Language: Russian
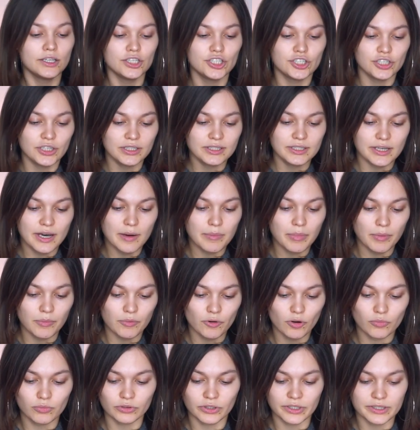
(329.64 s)
И сейчас я
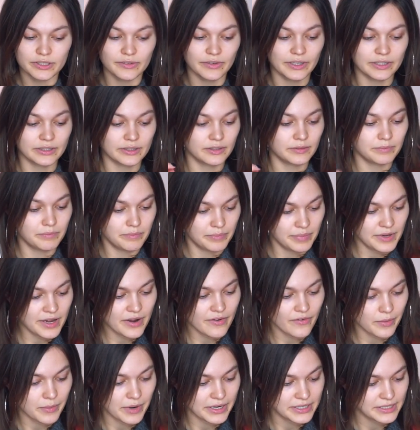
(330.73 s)
попробую нарисовать первым